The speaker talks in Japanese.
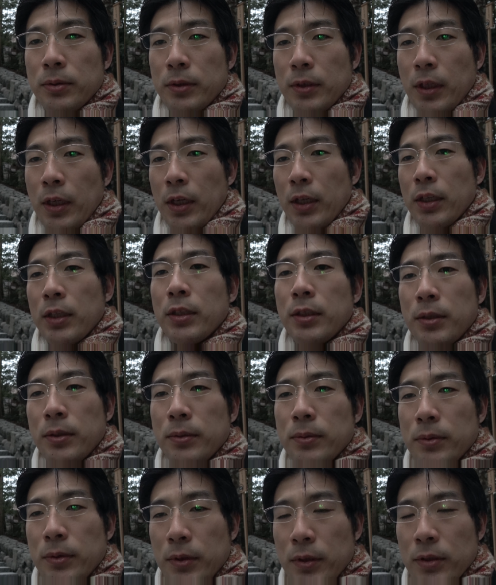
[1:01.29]
かからないよ
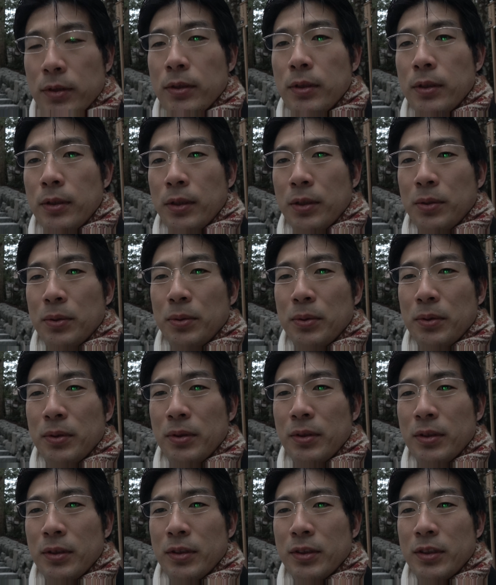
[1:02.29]
うにですね、あと
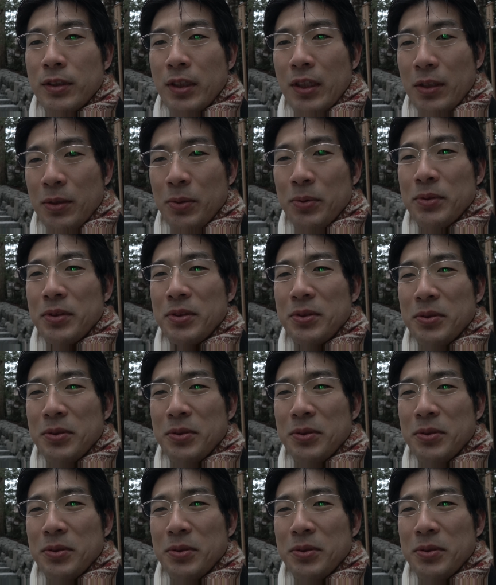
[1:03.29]
咳き込んでる